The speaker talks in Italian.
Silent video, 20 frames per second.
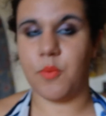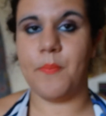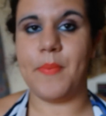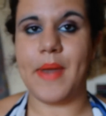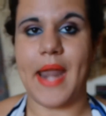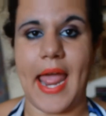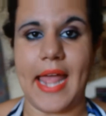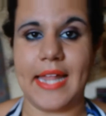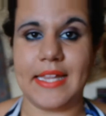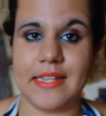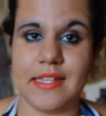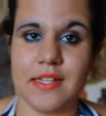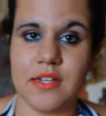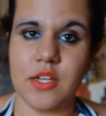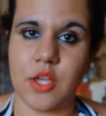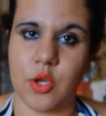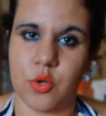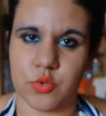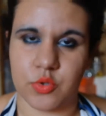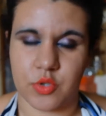brand
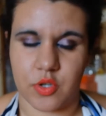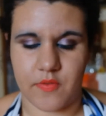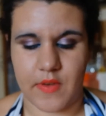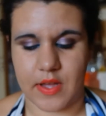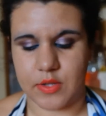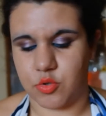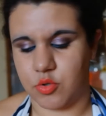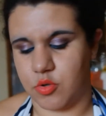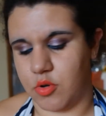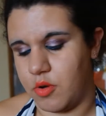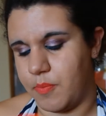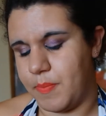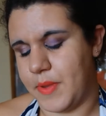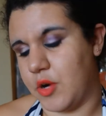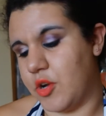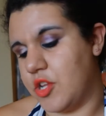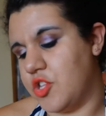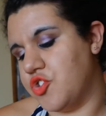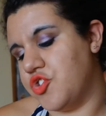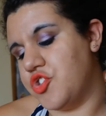che ho trovato
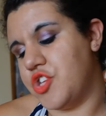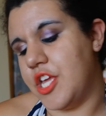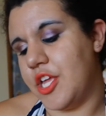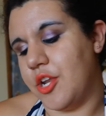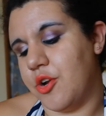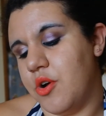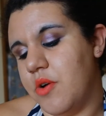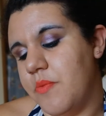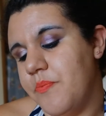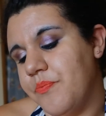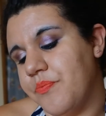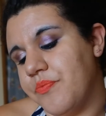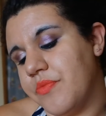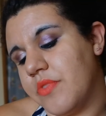però in giro